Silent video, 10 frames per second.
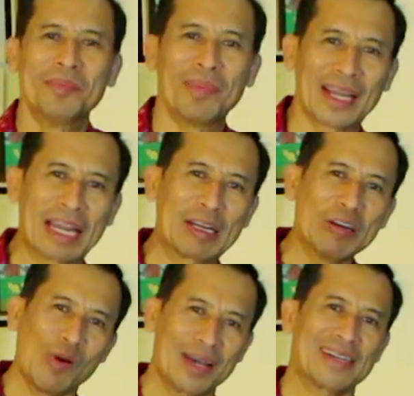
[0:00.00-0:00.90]
maka
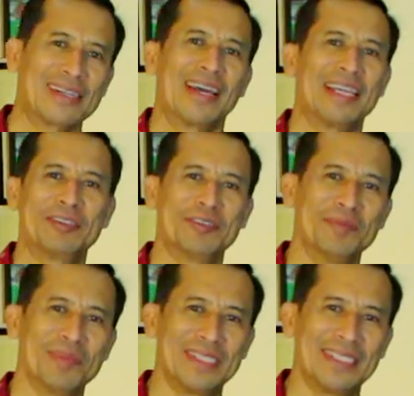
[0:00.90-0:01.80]
keluarga
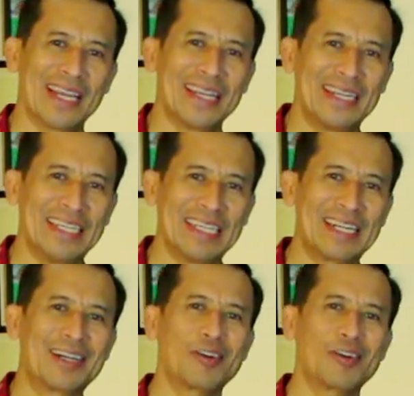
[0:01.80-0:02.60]
itu menjadi